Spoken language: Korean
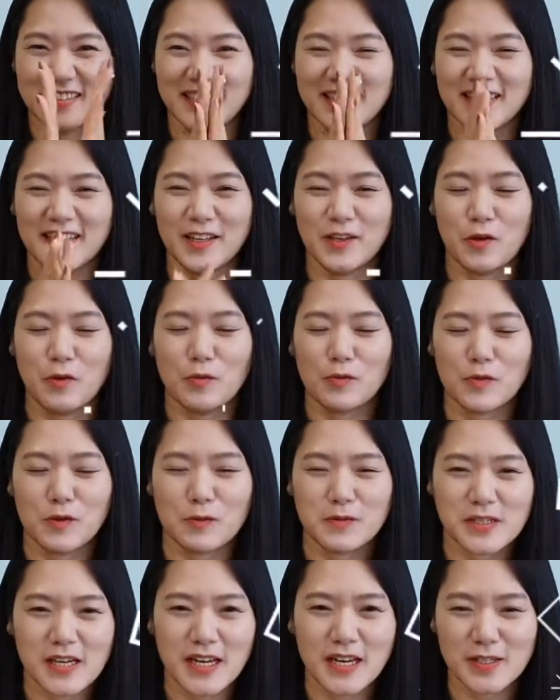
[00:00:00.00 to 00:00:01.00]
네, 너무너무
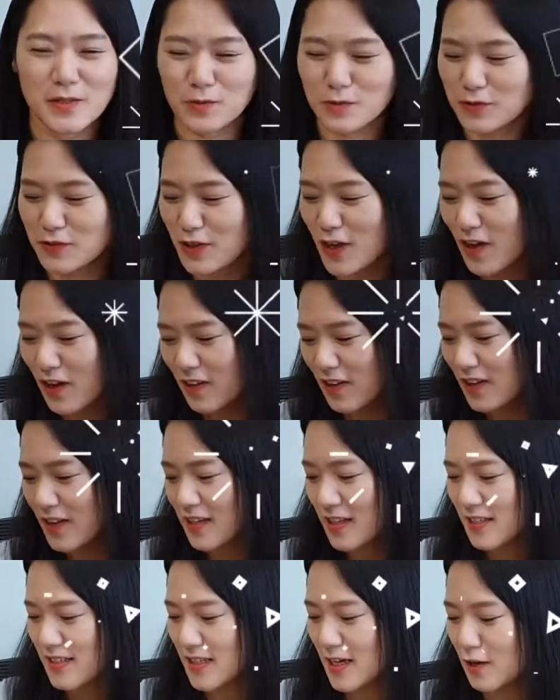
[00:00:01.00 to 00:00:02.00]
잘해줬고요.
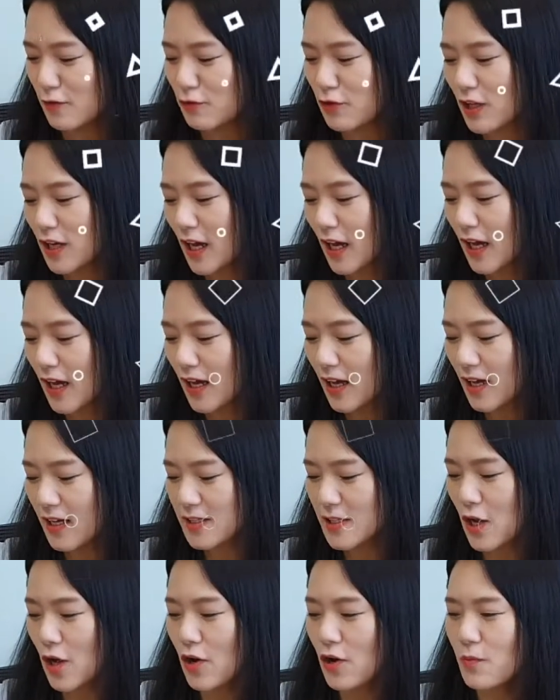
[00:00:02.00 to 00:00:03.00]
자, 우리가
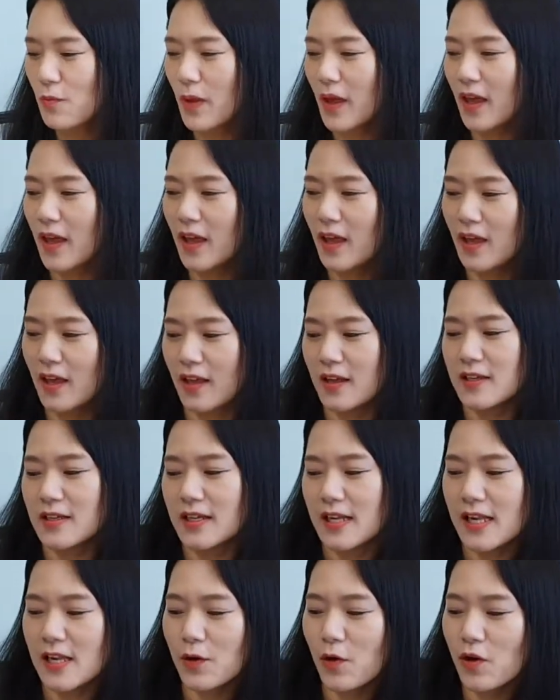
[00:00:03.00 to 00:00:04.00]
처음에
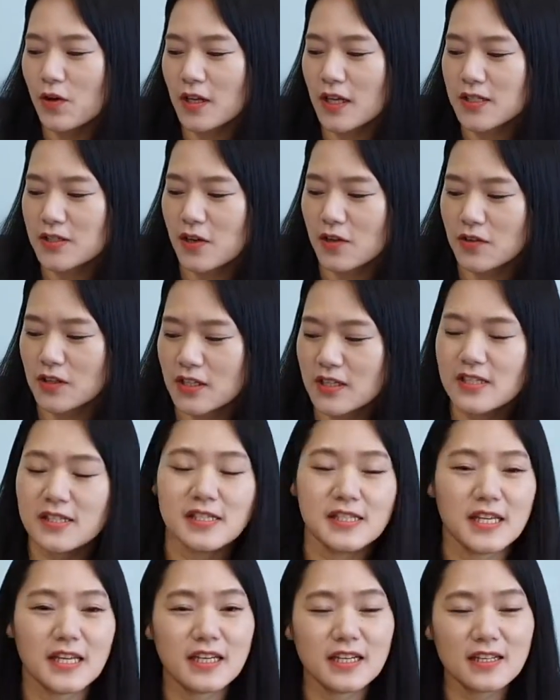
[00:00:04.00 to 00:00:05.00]
1권에서는
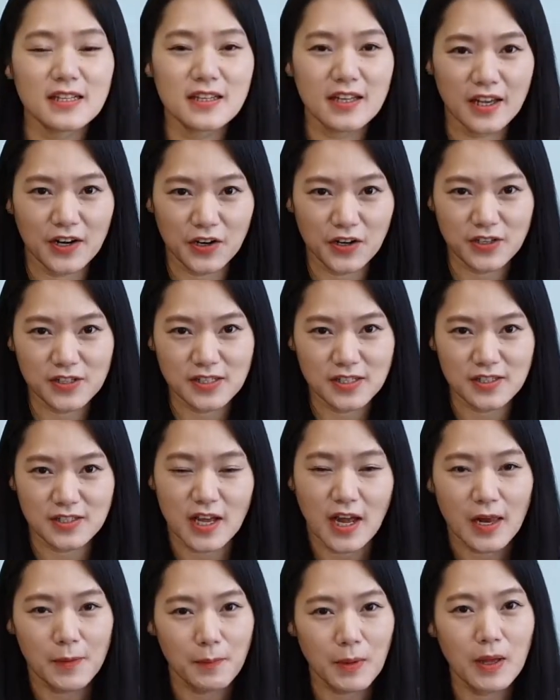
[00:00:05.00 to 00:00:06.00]
싱글 레 g l e 그래서
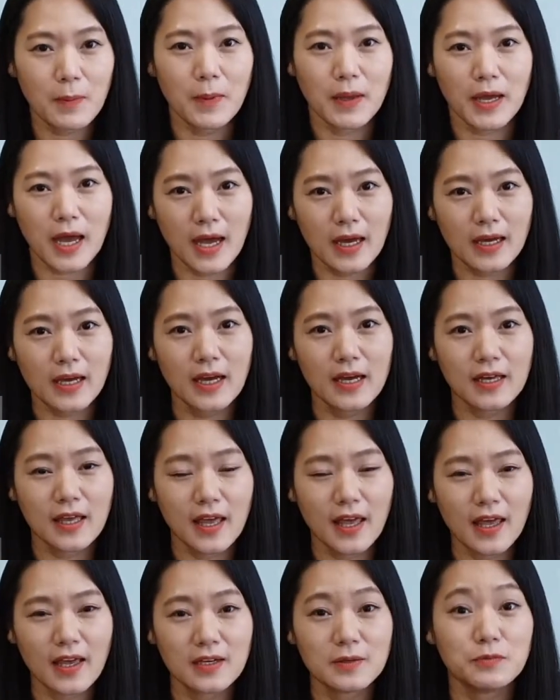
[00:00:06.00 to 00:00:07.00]
알파벳
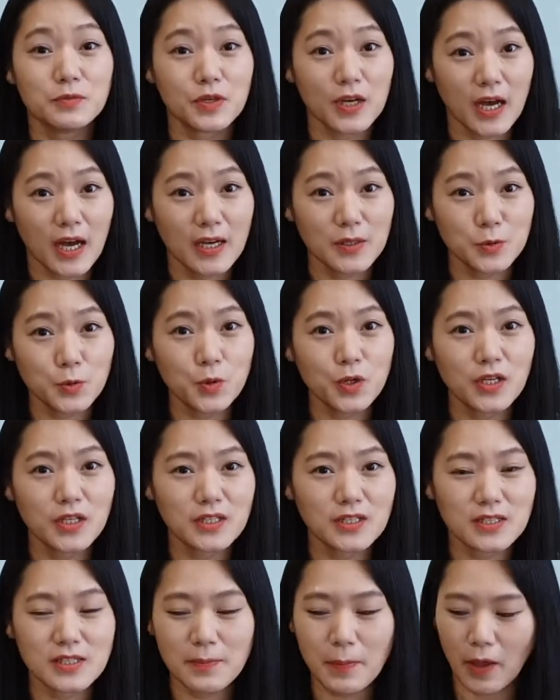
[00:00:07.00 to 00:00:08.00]
각각의 음과
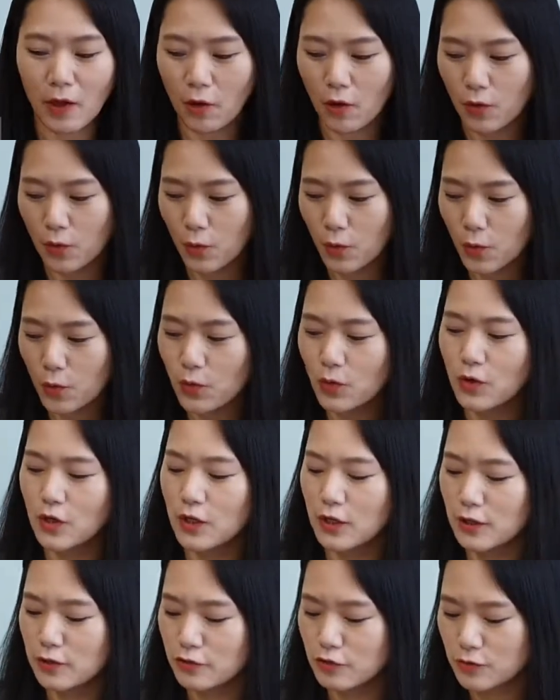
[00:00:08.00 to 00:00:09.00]
소리를 배웠고,
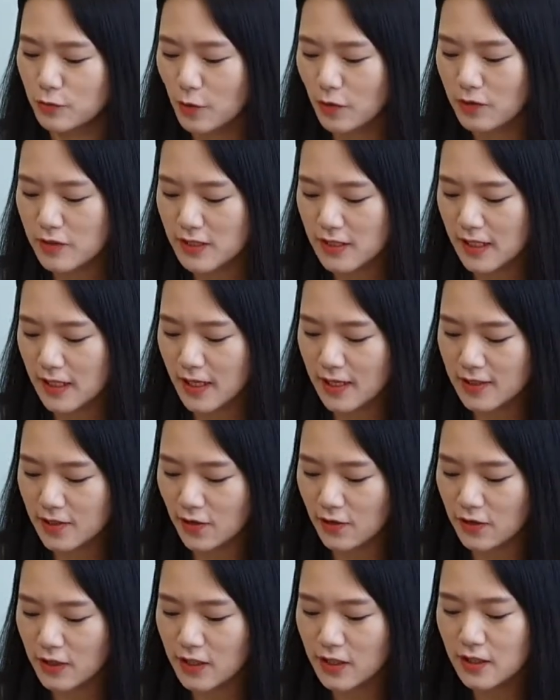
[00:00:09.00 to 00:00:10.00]
두
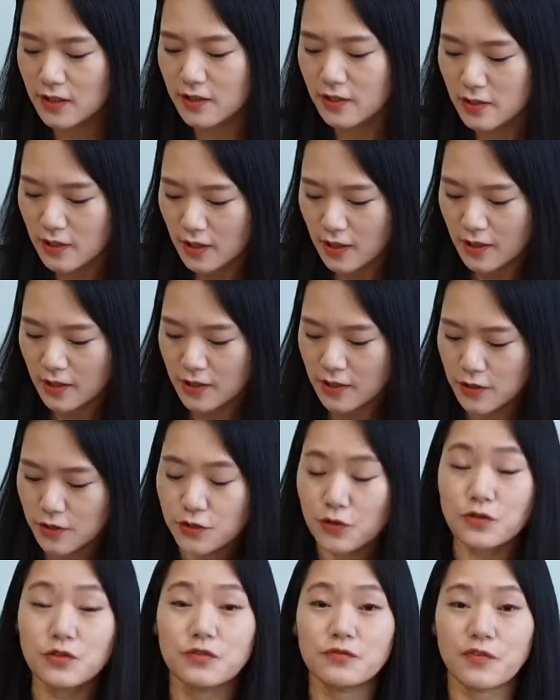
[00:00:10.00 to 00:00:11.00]
번째에서는
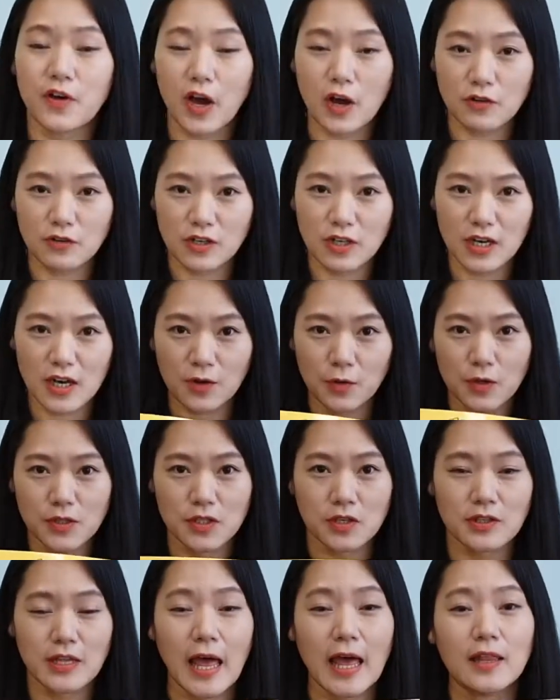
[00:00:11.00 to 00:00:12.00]
short 이라고 해서
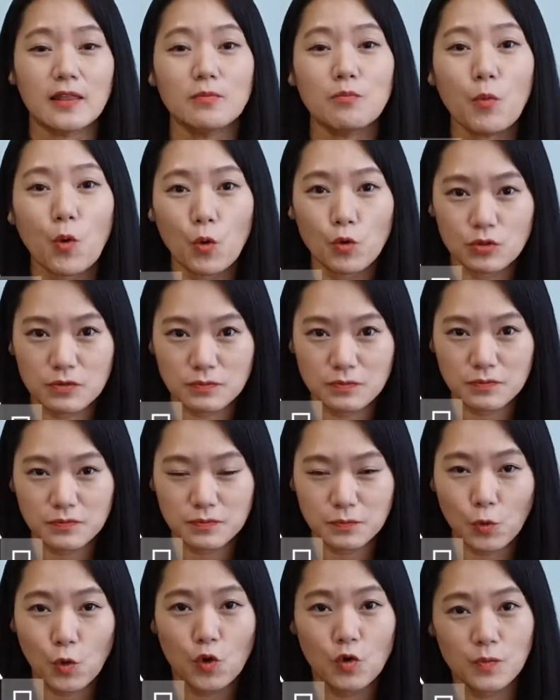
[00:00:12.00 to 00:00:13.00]
단모음,
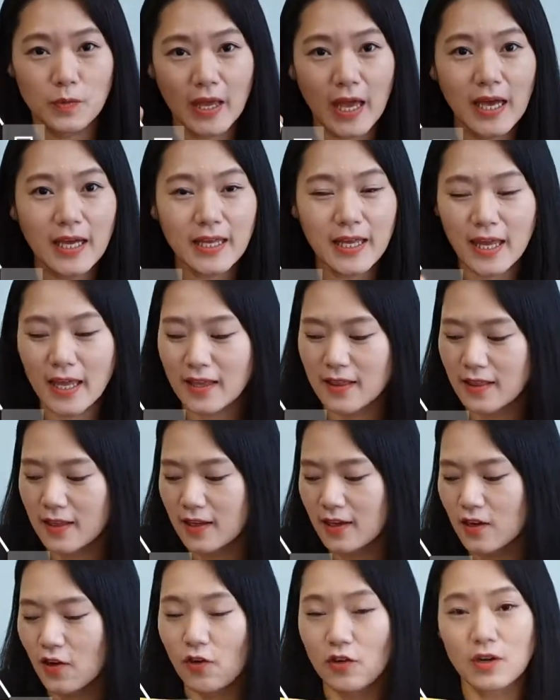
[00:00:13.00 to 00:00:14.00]
모음이 한 개 있는
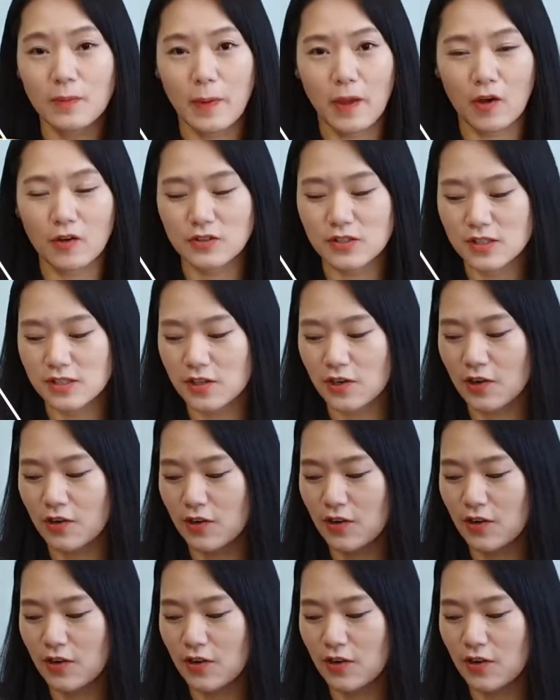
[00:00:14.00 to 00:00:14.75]
거를 배웠죠.